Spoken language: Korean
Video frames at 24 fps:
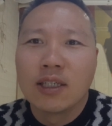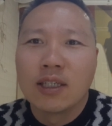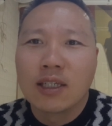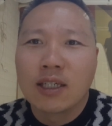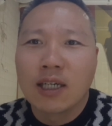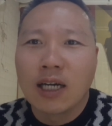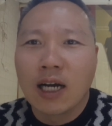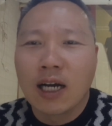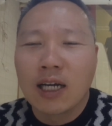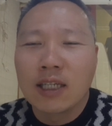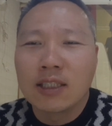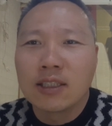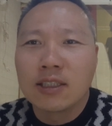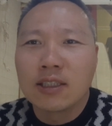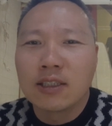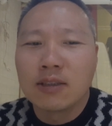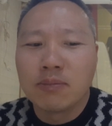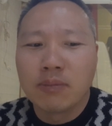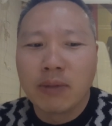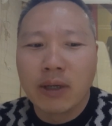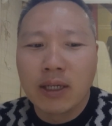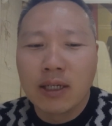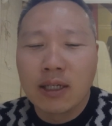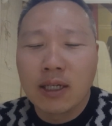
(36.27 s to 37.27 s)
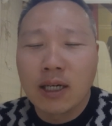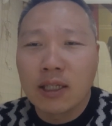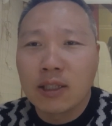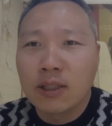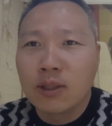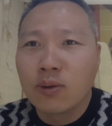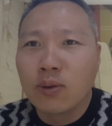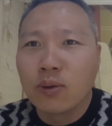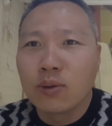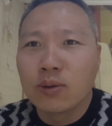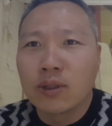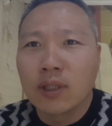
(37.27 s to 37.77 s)
강아지는 매일
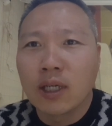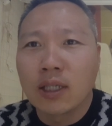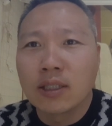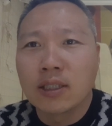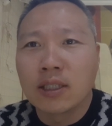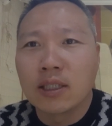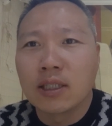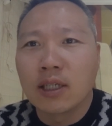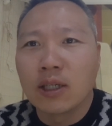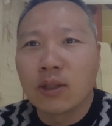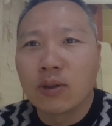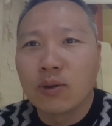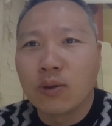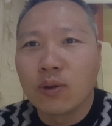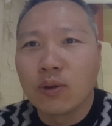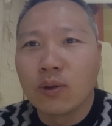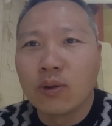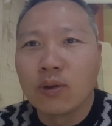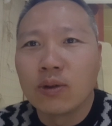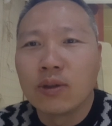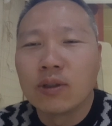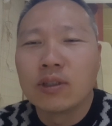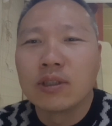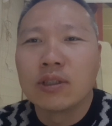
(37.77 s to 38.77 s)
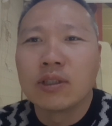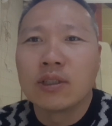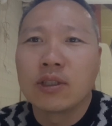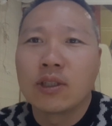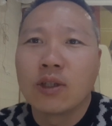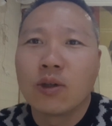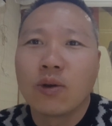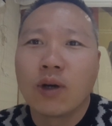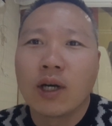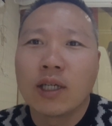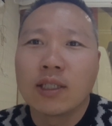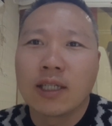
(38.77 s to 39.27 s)
같은 곳을 산책을 해도
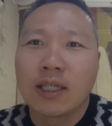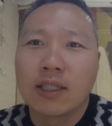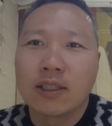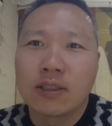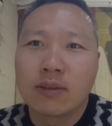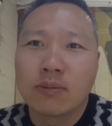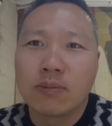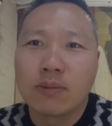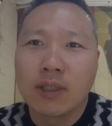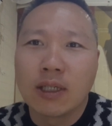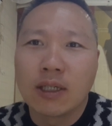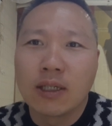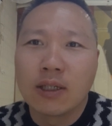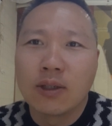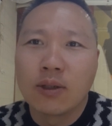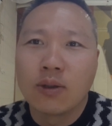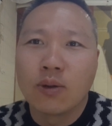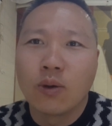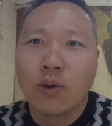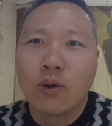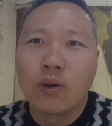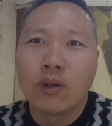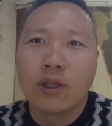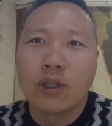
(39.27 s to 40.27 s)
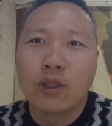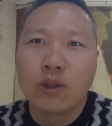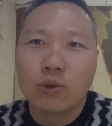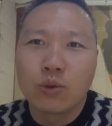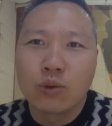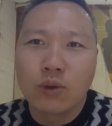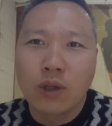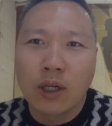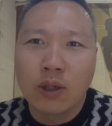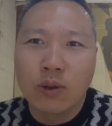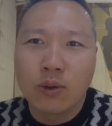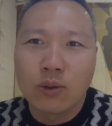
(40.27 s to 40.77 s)
지겨워하지 않습니다. 오히려
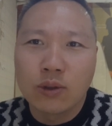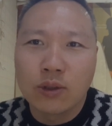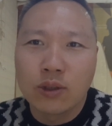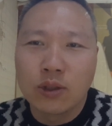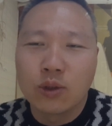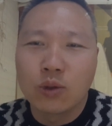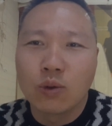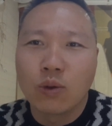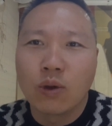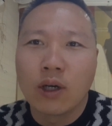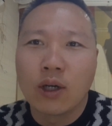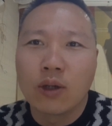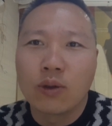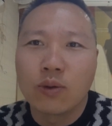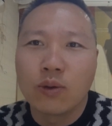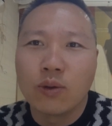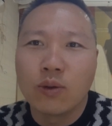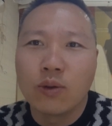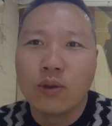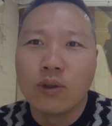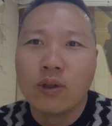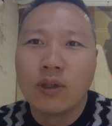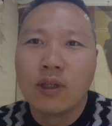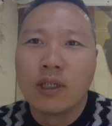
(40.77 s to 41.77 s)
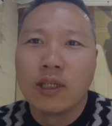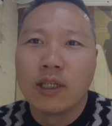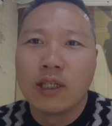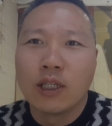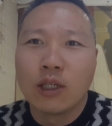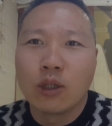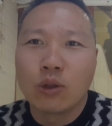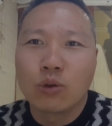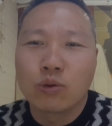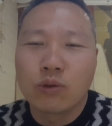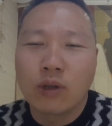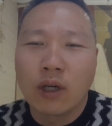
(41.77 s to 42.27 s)
익숙한 곳을 좋아하고
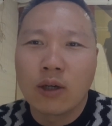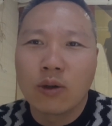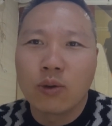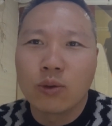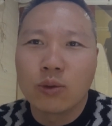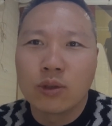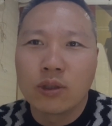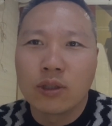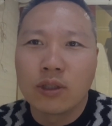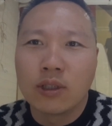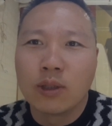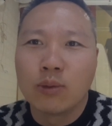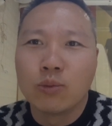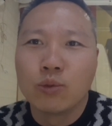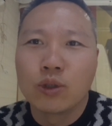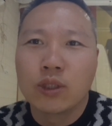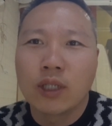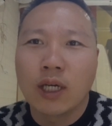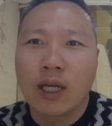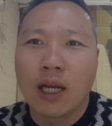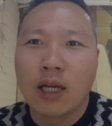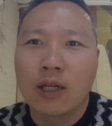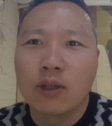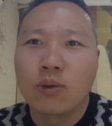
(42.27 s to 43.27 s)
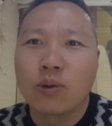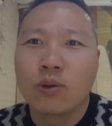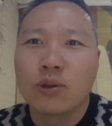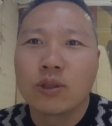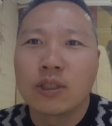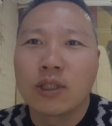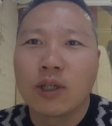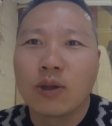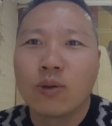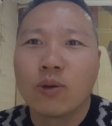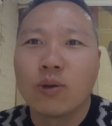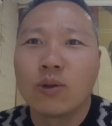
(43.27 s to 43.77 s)
익숙한 곳을 너무 잘 아는
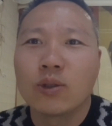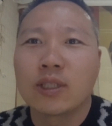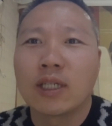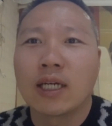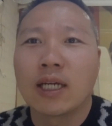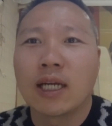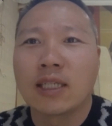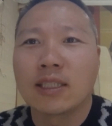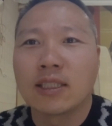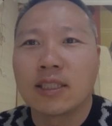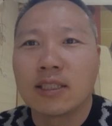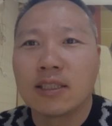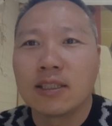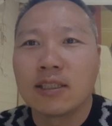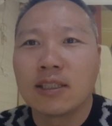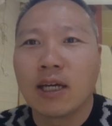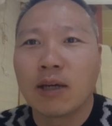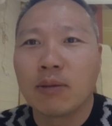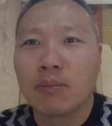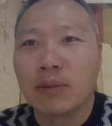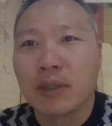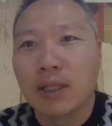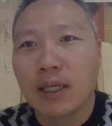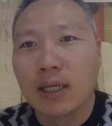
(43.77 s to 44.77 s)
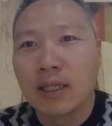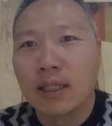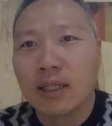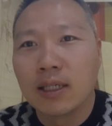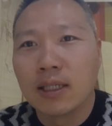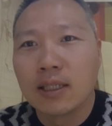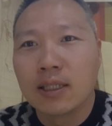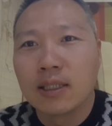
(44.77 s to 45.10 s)
곳이라고 자랑질을 합니다.